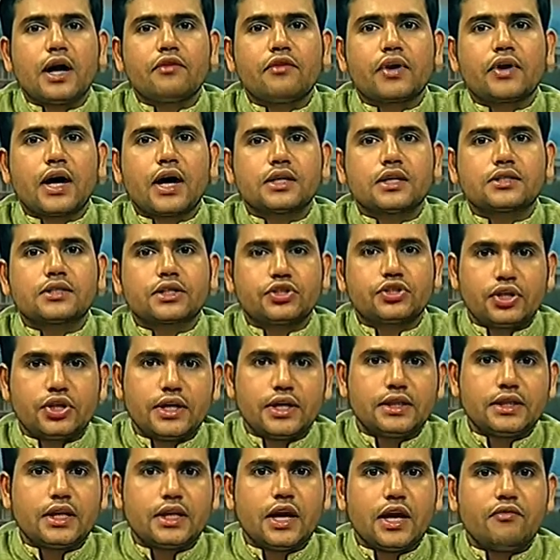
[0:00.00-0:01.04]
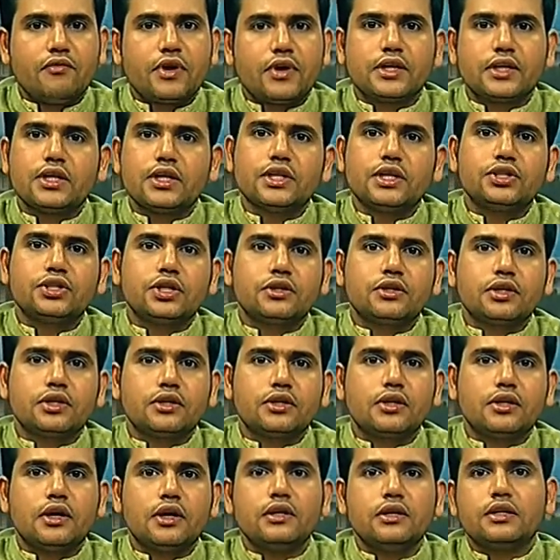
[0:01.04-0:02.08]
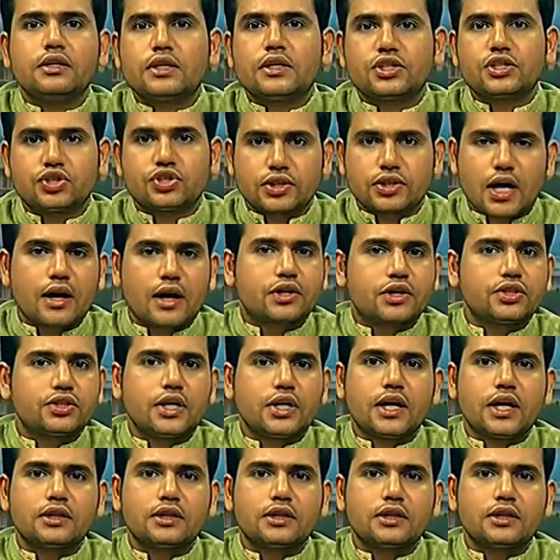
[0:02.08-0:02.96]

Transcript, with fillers: विकास क्षेत्र वैदेशिक साक्षात्